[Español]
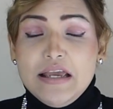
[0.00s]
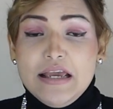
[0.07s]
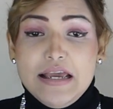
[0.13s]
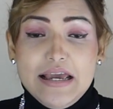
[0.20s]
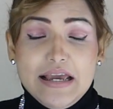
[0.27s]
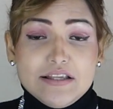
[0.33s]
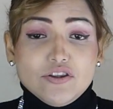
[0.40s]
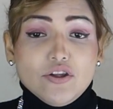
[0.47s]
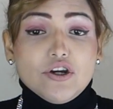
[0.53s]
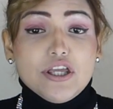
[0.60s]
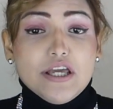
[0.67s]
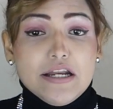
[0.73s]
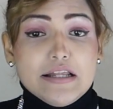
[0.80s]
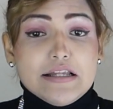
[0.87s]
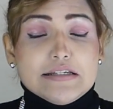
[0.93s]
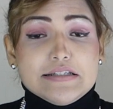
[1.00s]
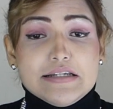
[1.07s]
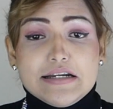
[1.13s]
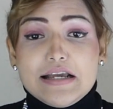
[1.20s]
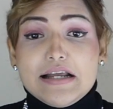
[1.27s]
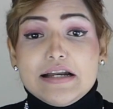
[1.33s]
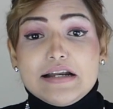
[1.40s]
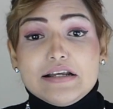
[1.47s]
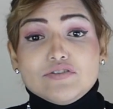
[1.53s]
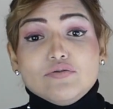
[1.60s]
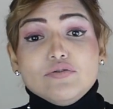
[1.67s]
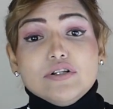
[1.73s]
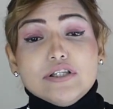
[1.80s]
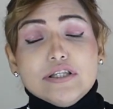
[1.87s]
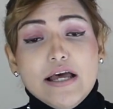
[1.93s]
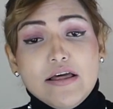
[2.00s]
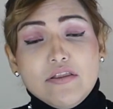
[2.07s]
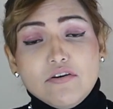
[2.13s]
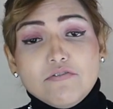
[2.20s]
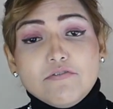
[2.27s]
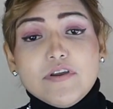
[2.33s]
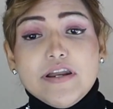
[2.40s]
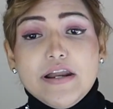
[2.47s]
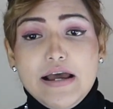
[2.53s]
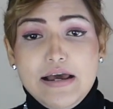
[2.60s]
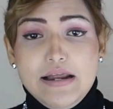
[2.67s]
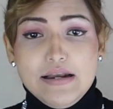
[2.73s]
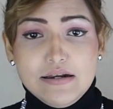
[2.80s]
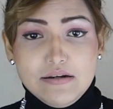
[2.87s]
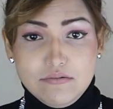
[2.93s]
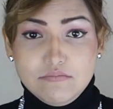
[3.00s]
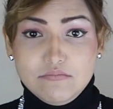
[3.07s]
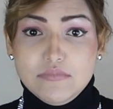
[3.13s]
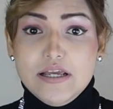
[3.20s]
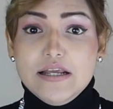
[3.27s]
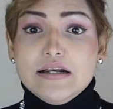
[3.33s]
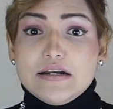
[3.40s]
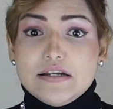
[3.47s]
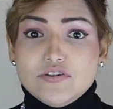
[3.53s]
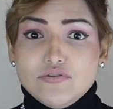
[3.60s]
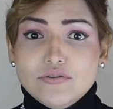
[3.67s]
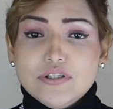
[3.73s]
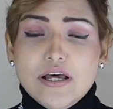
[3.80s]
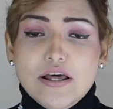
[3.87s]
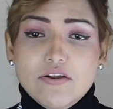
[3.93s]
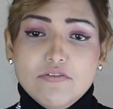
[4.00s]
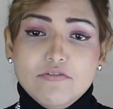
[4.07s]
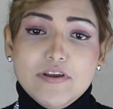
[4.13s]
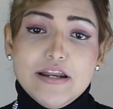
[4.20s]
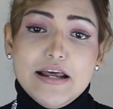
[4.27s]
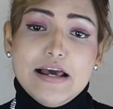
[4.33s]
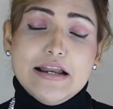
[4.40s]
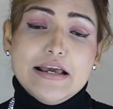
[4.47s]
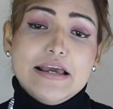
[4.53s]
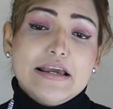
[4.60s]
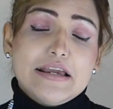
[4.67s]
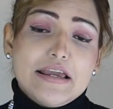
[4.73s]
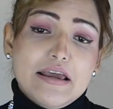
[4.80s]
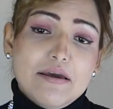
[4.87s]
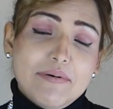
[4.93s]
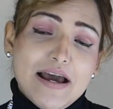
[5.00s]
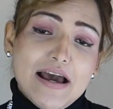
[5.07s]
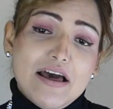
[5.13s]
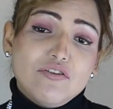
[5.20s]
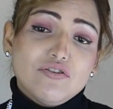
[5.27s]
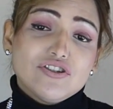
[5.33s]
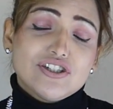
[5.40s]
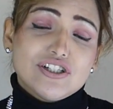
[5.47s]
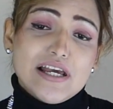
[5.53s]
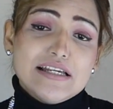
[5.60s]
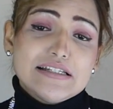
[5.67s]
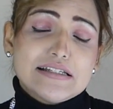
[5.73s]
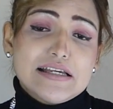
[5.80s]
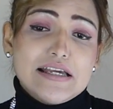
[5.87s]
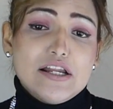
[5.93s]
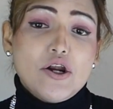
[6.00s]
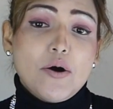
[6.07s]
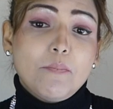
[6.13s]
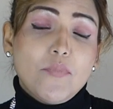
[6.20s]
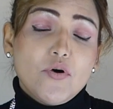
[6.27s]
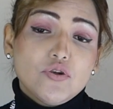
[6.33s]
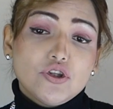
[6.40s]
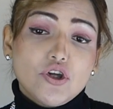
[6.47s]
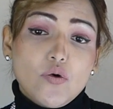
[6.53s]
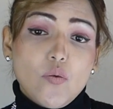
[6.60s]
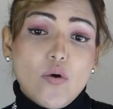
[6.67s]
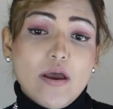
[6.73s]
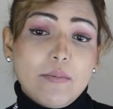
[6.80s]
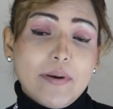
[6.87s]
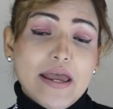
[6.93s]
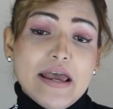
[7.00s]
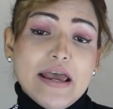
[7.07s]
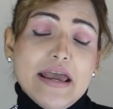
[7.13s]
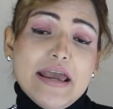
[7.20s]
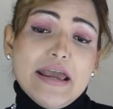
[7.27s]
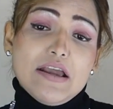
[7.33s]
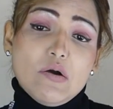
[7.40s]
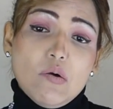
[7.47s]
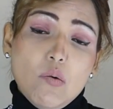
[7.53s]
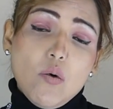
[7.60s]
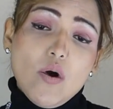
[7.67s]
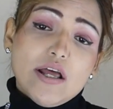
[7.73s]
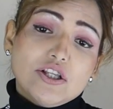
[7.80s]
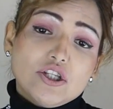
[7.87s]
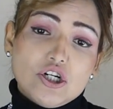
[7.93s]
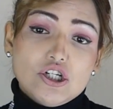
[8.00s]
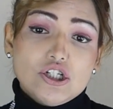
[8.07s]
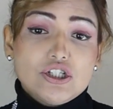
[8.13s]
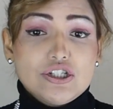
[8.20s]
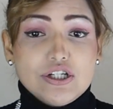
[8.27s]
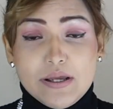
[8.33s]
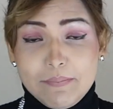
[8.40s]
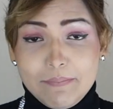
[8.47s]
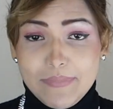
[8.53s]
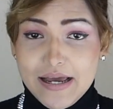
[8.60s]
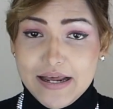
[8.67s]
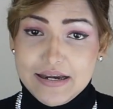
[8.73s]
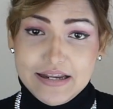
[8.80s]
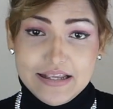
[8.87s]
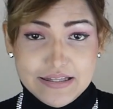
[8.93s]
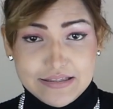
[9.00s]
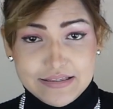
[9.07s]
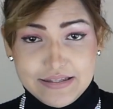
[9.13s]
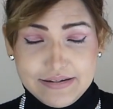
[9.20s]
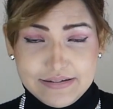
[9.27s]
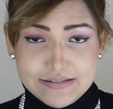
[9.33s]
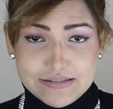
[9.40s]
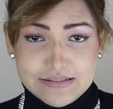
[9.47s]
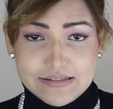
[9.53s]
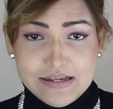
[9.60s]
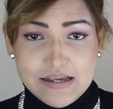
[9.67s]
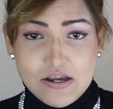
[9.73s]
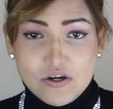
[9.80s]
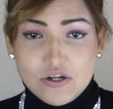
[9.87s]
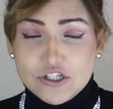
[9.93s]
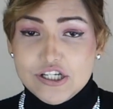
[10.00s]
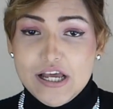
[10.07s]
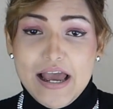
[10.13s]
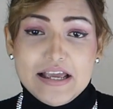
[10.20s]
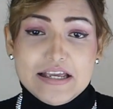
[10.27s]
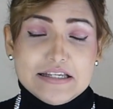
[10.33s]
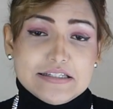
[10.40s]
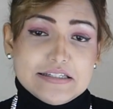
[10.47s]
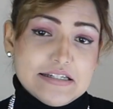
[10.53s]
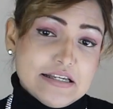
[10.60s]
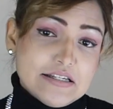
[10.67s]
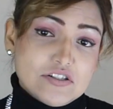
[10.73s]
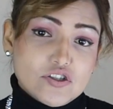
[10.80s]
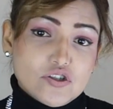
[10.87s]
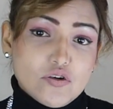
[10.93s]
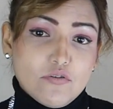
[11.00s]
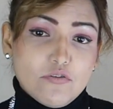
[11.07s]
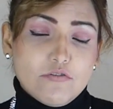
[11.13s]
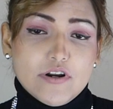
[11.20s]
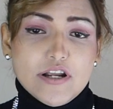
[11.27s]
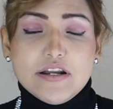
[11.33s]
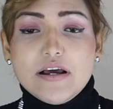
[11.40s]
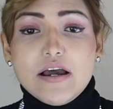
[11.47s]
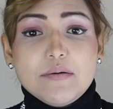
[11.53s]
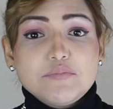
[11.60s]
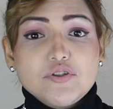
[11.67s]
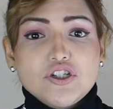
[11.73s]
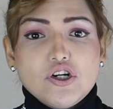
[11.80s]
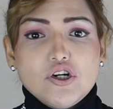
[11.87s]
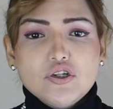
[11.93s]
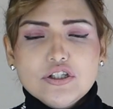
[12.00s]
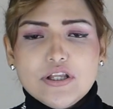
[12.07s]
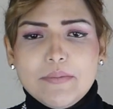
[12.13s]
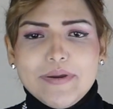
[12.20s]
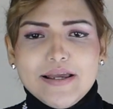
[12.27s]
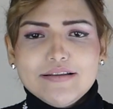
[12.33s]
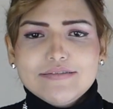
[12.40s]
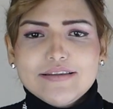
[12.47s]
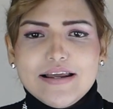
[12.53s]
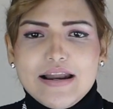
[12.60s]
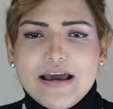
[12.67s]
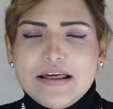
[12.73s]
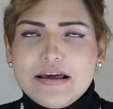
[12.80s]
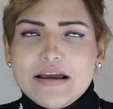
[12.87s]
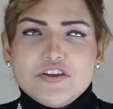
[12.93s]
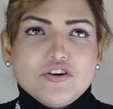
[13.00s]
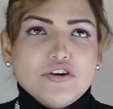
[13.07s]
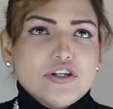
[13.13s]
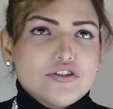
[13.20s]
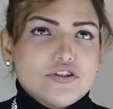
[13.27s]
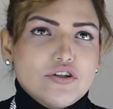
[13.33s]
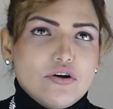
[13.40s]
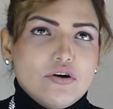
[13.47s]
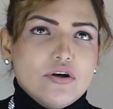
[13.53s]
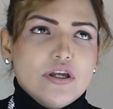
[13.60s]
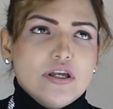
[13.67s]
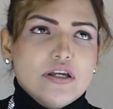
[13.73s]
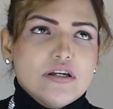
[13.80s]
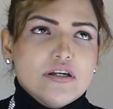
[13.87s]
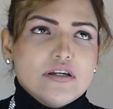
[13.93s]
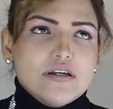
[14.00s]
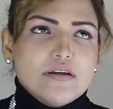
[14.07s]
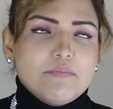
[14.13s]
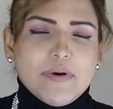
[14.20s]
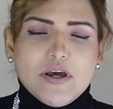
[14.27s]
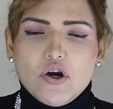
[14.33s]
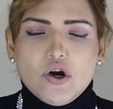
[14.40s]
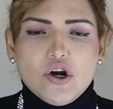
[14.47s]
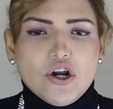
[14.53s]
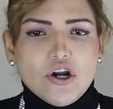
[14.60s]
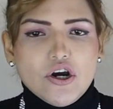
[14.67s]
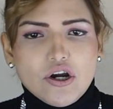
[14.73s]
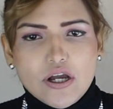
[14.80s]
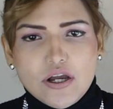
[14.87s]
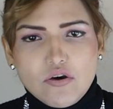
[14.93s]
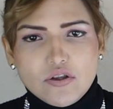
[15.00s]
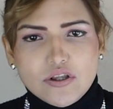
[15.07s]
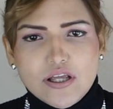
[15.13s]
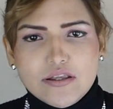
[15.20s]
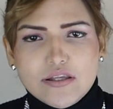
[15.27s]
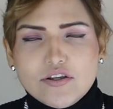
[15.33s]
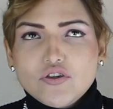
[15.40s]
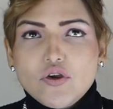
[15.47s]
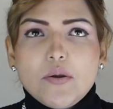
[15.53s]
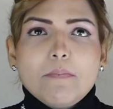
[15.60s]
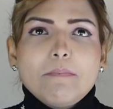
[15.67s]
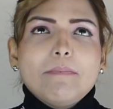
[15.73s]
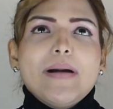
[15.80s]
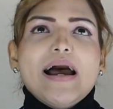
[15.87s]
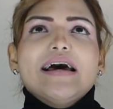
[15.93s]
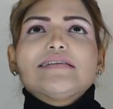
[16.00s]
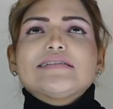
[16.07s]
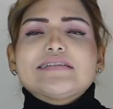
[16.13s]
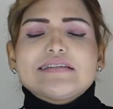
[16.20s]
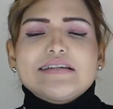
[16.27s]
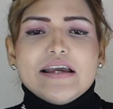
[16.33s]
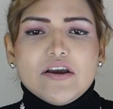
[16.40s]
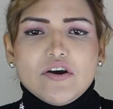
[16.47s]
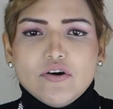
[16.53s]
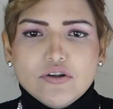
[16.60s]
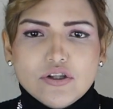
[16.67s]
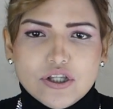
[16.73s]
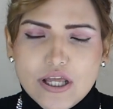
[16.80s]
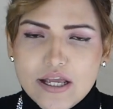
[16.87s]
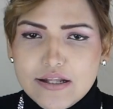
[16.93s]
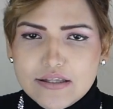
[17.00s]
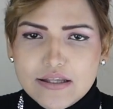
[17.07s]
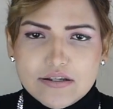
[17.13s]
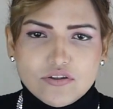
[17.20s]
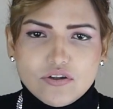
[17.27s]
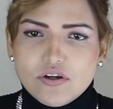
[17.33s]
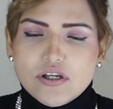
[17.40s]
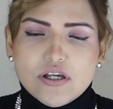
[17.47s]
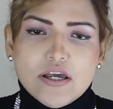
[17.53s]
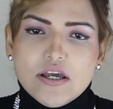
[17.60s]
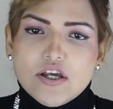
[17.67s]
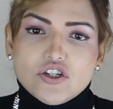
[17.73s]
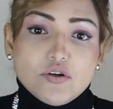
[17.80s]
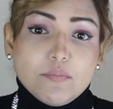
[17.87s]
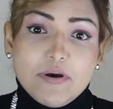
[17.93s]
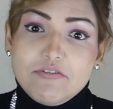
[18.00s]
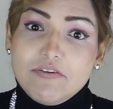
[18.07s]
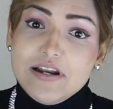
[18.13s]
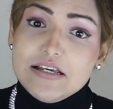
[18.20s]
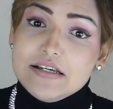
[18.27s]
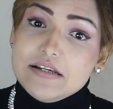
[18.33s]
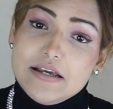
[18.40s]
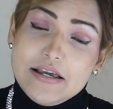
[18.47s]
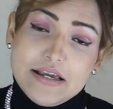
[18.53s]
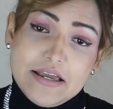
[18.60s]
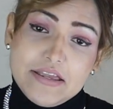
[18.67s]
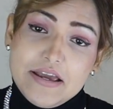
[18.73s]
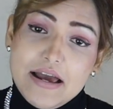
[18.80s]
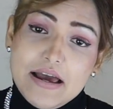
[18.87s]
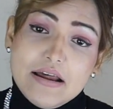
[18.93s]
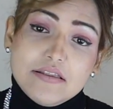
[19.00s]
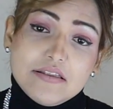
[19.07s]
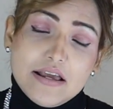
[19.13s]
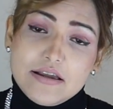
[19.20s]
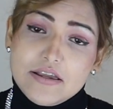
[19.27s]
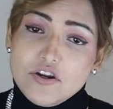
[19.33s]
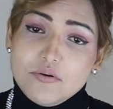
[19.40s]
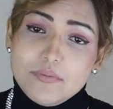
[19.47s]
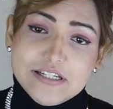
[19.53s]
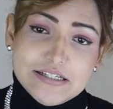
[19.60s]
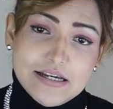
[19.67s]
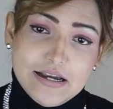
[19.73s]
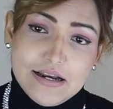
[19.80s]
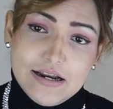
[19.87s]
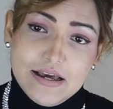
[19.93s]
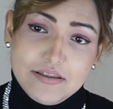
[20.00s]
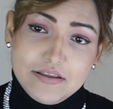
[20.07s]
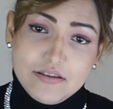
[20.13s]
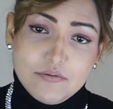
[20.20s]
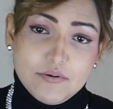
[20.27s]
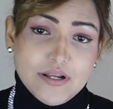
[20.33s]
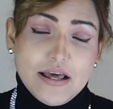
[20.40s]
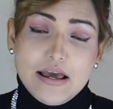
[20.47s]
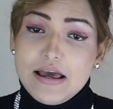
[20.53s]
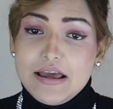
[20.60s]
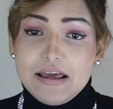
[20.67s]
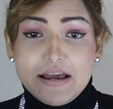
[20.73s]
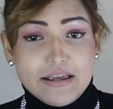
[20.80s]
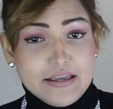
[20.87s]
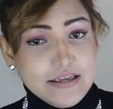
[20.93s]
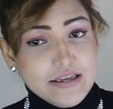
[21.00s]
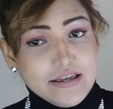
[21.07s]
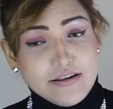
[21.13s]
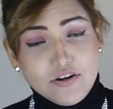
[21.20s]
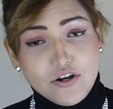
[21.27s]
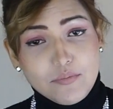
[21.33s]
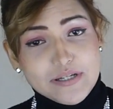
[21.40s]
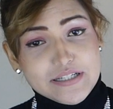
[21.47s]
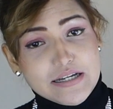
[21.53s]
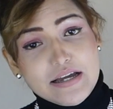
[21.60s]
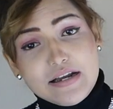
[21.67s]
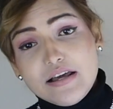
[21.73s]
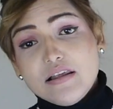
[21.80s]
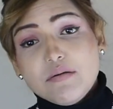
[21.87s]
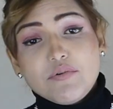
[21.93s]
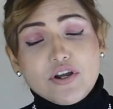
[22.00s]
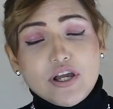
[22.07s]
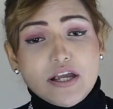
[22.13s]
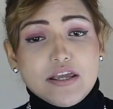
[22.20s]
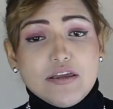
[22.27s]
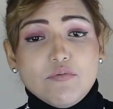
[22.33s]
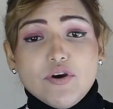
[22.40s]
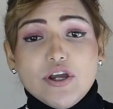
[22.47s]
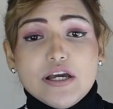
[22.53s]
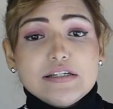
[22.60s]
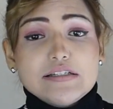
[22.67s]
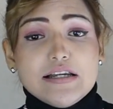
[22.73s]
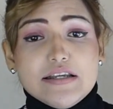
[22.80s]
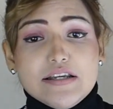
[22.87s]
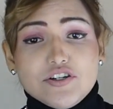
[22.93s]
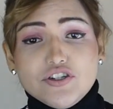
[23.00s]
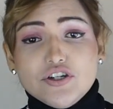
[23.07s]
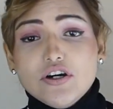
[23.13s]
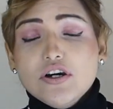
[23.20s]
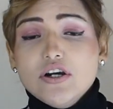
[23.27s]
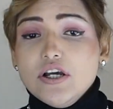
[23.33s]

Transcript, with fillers: Esto quiere decir que el resultado final el resultado final es que he bajado 6 kilos en cuatro semanitas. O sea, y sin sufrir absolutamente nada. Yo estoy, pero no que contenta, estoy más que contenta, estoy súper feliz. Es que ya de aquí no me saca nadie, de verdad. Eh, aquí no me saca nadie porque aquí voy a salir yo